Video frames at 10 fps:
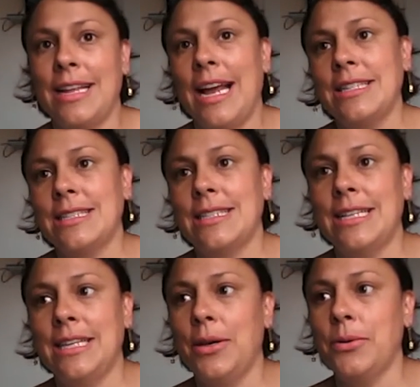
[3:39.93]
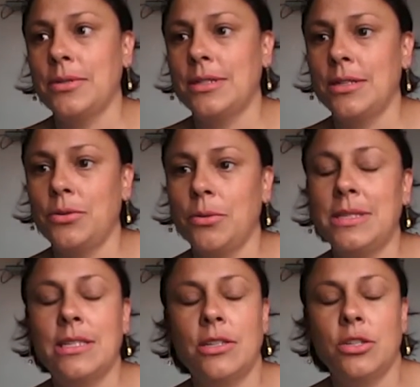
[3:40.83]
Graças a Deus, eu estou
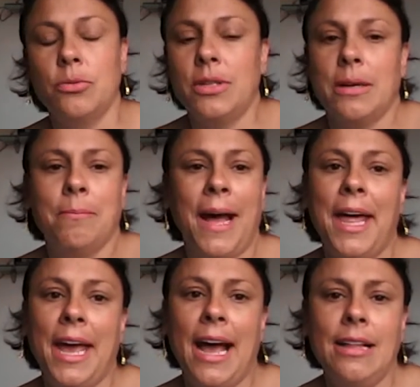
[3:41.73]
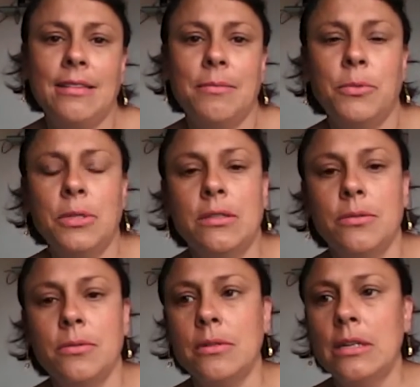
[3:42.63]
me sentindo muito amparada,
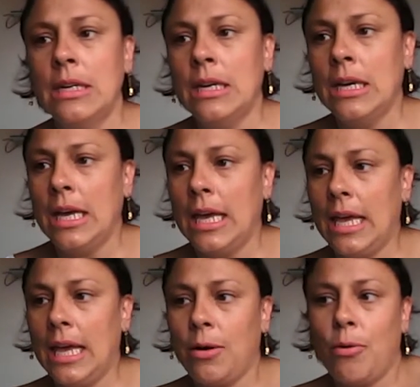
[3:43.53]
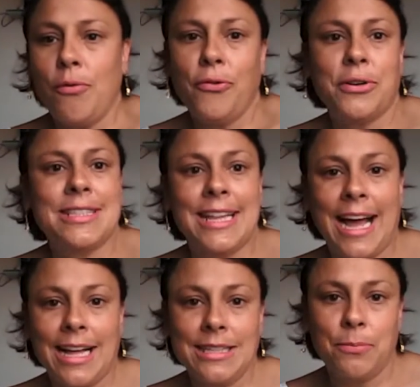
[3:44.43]
muito é,
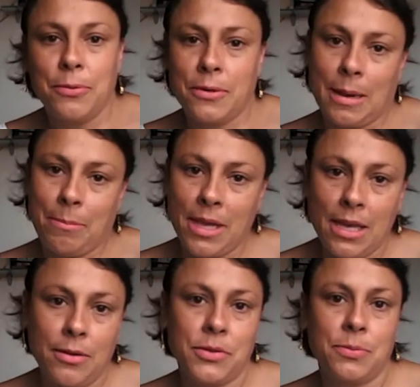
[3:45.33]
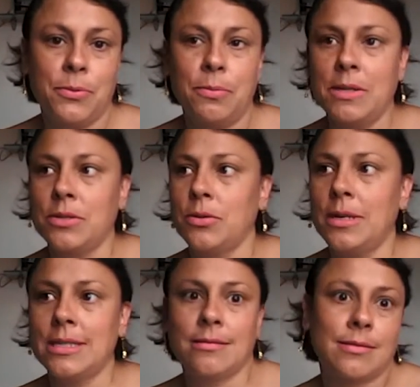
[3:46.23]
confortada por amigos, por
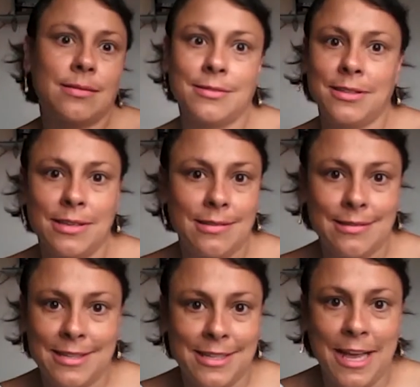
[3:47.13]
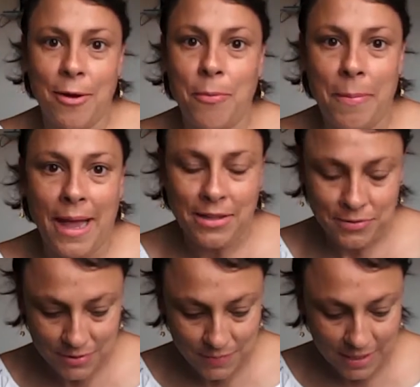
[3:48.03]
pessoas que, que têm
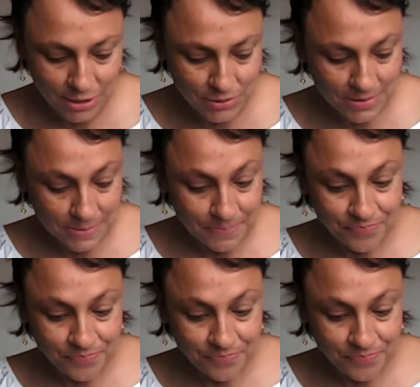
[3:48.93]
acompanhado os vídeos.